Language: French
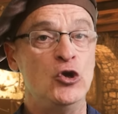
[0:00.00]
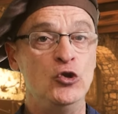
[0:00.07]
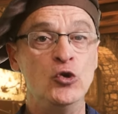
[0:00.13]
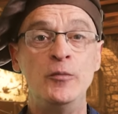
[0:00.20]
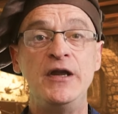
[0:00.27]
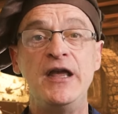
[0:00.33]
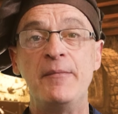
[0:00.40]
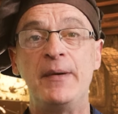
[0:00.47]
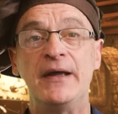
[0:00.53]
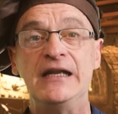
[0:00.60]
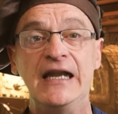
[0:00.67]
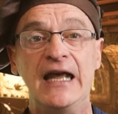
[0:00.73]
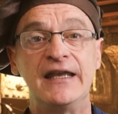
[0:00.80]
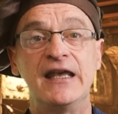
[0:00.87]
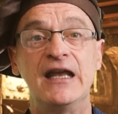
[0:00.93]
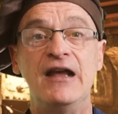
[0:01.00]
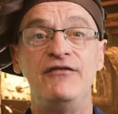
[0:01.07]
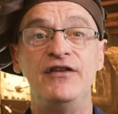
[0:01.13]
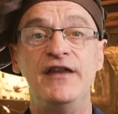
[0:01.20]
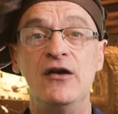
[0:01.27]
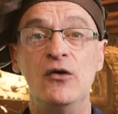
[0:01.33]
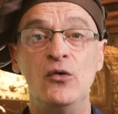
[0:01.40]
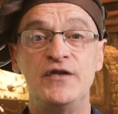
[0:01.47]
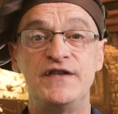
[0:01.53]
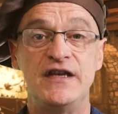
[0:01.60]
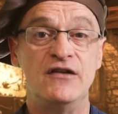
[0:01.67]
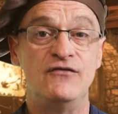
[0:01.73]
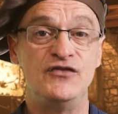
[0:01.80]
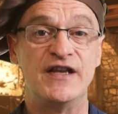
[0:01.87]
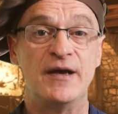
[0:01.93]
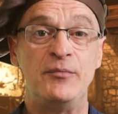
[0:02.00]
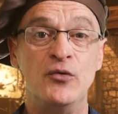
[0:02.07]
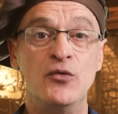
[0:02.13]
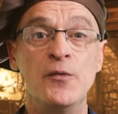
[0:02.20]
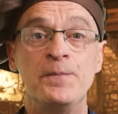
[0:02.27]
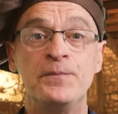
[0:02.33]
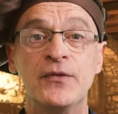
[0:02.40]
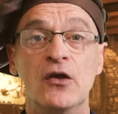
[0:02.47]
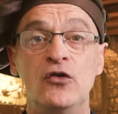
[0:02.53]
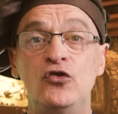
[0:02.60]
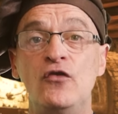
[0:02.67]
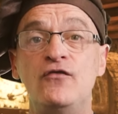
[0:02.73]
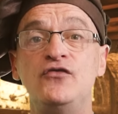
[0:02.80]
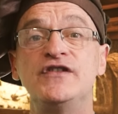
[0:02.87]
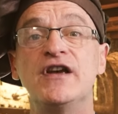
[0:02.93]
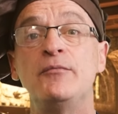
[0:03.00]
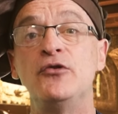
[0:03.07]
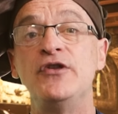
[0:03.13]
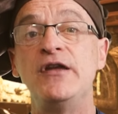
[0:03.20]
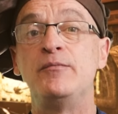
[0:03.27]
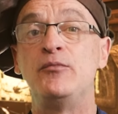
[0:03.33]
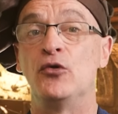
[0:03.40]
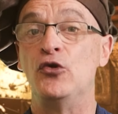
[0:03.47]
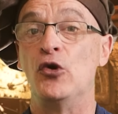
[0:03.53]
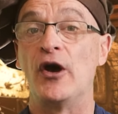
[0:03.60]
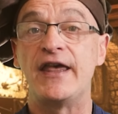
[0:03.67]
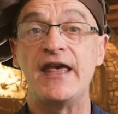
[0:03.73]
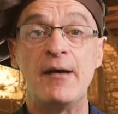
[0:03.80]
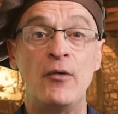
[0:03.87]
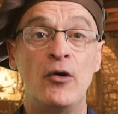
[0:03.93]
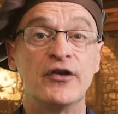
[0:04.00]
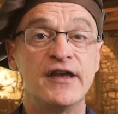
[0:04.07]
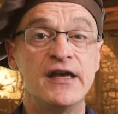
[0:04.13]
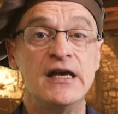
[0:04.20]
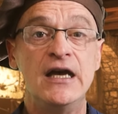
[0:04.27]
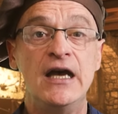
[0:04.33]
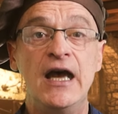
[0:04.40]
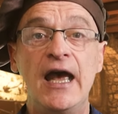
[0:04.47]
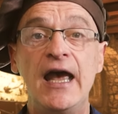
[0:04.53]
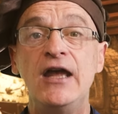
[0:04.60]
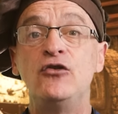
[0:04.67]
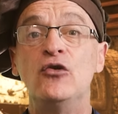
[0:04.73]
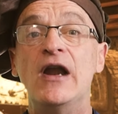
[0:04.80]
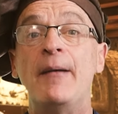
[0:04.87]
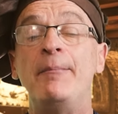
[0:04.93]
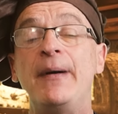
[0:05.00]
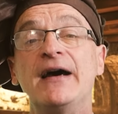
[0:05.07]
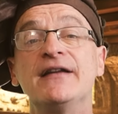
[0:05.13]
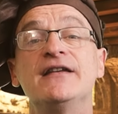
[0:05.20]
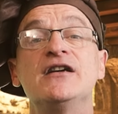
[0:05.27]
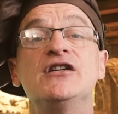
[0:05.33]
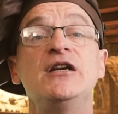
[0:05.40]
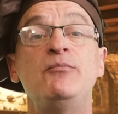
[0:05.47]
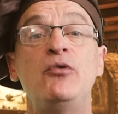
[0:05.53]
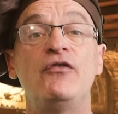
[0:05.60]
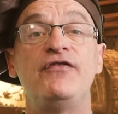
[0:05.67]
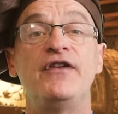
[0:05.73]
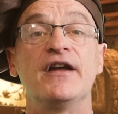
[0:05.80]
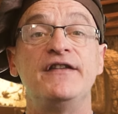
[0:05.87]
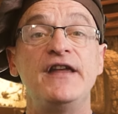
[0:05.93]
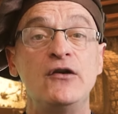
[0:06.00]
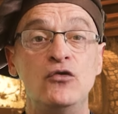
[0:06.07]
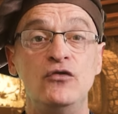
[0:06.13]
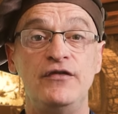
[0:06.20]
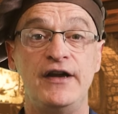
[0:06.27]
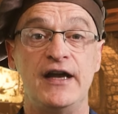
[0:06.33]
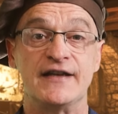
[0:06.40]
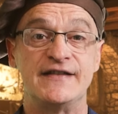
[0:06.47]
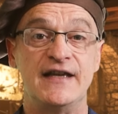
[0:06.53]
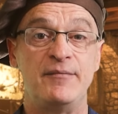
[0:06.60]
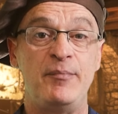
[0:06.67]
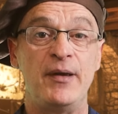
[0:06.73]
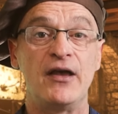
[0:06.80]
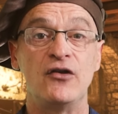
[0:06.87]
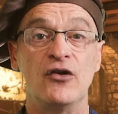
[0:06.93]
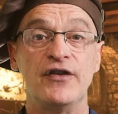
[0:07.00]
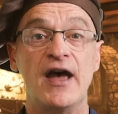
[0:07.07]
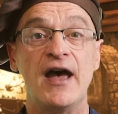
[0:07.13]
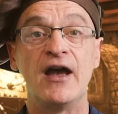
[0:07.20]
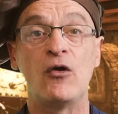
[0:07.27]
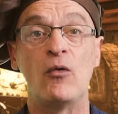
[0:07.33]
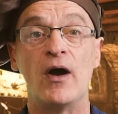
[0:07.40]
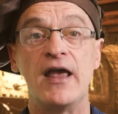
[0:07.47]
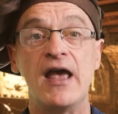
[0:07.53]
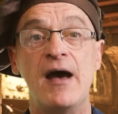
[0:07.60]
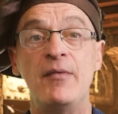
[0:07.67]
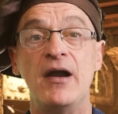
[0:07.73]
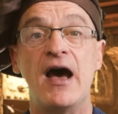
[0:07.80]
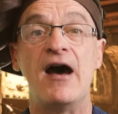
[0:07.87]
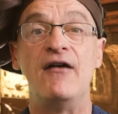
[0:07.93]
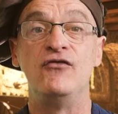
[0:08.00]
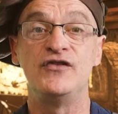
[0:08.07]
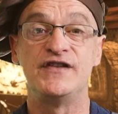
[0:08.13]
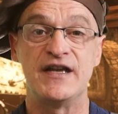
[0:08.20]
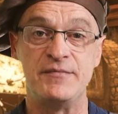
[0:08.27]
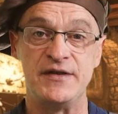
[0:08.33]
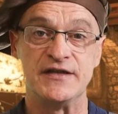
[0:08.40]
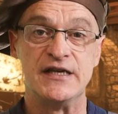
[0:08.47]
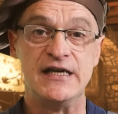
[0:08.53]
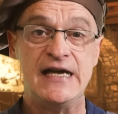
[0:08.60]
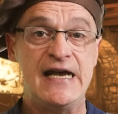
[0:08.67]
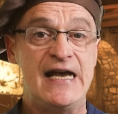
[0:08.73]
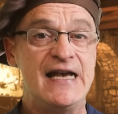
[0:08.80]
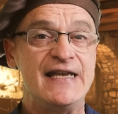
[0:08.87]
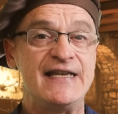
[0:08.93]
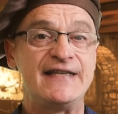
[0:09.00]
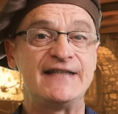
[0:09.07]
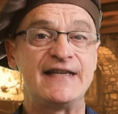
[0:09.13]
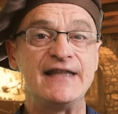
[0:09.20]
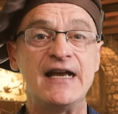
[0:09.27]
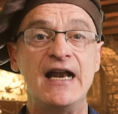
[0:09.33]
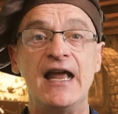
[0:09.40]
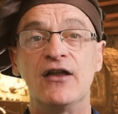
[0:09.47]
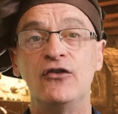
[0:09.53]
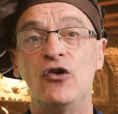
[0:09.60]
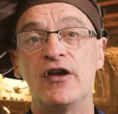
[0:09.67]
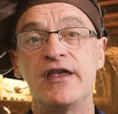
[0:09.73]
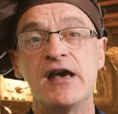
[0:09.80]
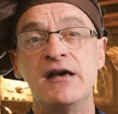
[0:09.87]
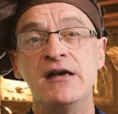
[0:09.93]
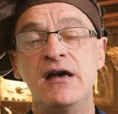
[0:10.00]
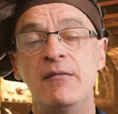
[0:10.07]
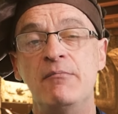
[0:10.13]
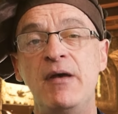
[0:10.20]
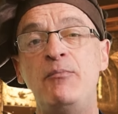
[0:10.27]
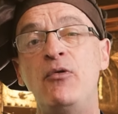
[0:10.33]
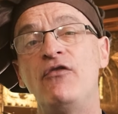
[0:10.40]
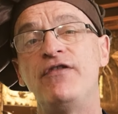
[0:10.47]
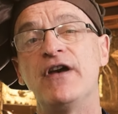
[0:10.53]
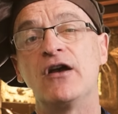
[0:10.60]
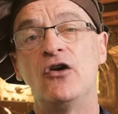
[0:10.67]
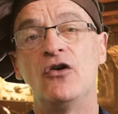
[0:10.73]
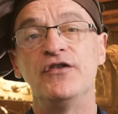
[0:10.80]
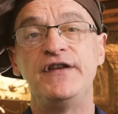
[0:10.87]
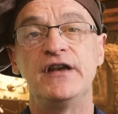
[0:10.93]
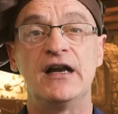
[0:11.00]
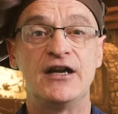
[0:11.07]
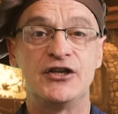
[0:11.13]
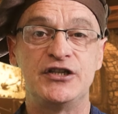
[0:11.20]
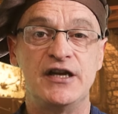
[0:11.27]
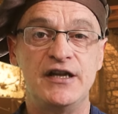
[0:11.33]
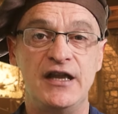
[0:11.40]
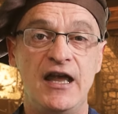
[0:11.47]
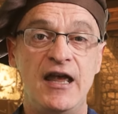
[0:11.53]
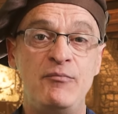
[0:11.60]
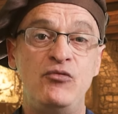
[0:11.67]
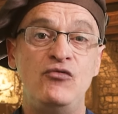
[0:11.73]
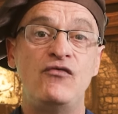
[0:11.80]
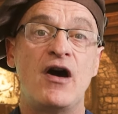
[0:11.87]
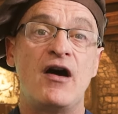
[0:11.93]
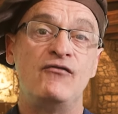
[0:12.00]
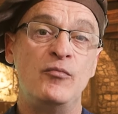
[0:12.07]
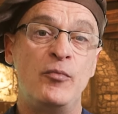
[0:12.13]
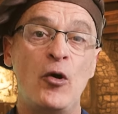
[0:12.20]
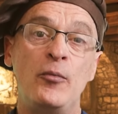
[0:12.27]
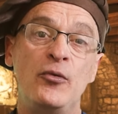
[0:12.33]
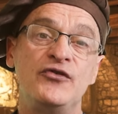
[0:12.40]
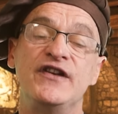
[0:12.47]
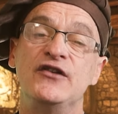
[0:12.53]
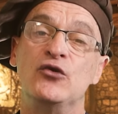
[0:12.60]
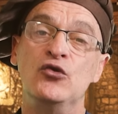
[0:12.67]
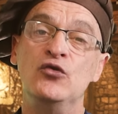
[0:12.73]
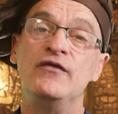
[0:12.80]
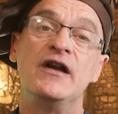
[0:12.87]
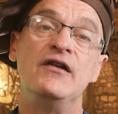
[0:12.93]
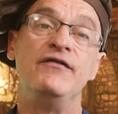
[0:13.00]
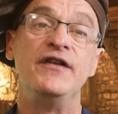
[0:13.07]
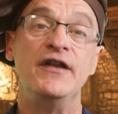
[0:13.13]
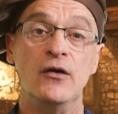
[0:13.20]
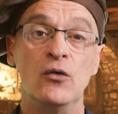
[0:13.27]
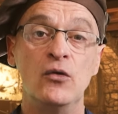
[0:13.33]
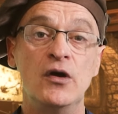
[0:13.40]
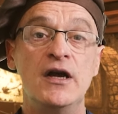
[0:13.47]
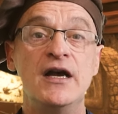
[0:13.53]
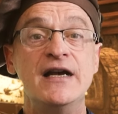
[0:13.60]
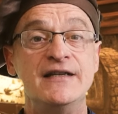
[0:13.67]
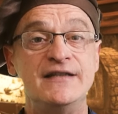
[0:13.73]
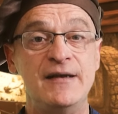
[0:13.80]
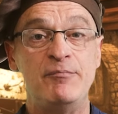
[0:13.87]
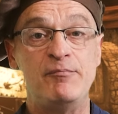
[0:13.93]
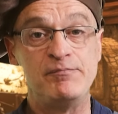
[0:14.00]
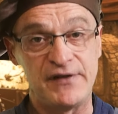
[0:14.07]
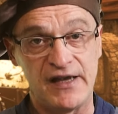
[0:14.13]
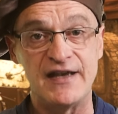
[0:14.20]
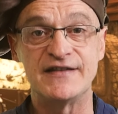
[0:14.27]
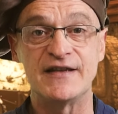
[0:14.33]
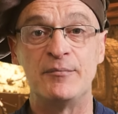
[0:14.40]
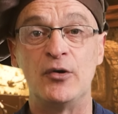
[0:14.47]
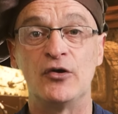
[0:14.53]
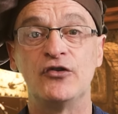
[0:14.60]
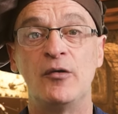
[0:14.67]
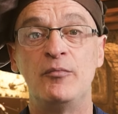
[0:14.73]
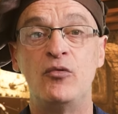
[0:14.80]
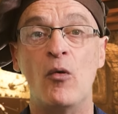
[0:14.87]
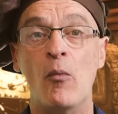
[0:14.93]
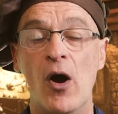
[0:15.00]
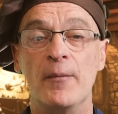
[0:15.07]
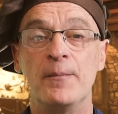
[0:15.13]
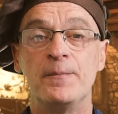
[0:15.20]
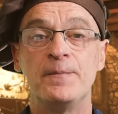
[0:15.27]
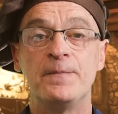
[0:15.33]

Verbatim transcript: N'oubliez pas de liker la vidéo si elle vous a plu, de vous abonner pour ne rien manquer et de la partager pour faire découvrir cette période incroyable à vos amis. Ça n'a l'air de rien, mais pour faire grandir la chaîne et pouvoir vous proposer de nouvelles vidéos, c'est très important pour moi.